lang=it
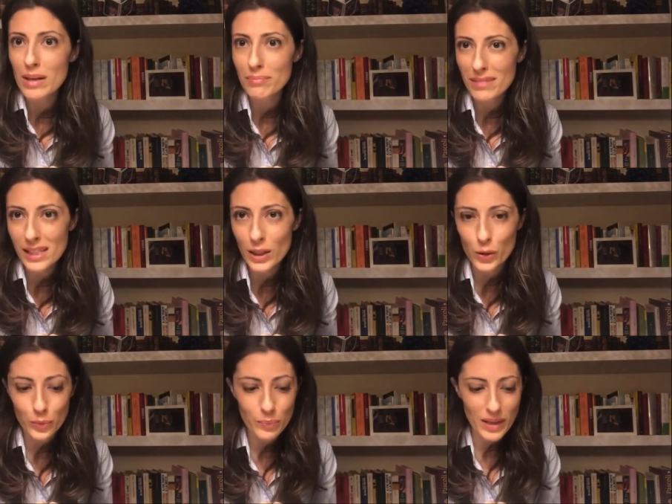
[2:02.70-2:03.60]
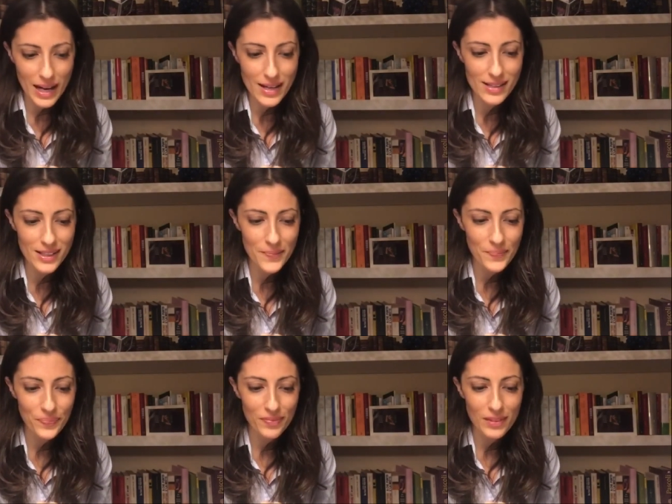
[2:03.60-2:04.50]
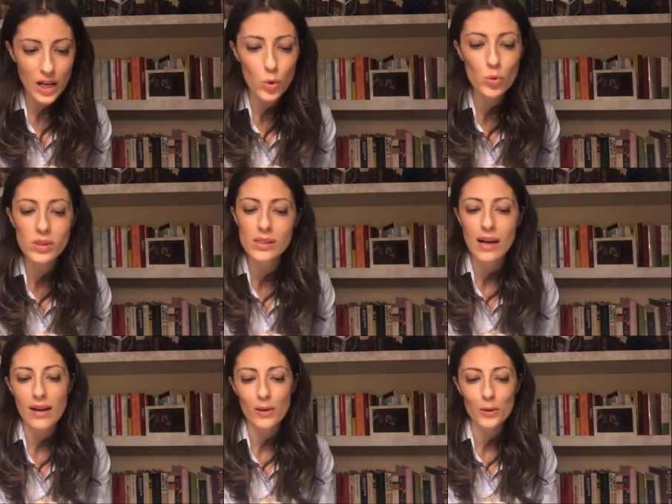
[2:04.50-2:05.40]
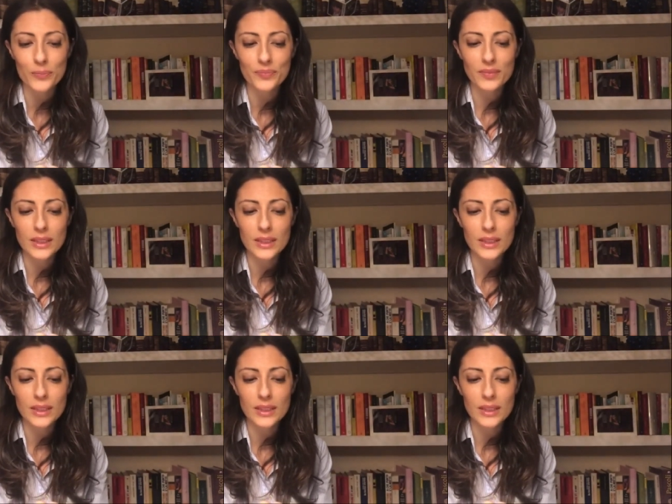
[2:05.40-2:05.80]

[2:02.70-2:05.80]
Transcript: i bambini compresi, a gustarlo.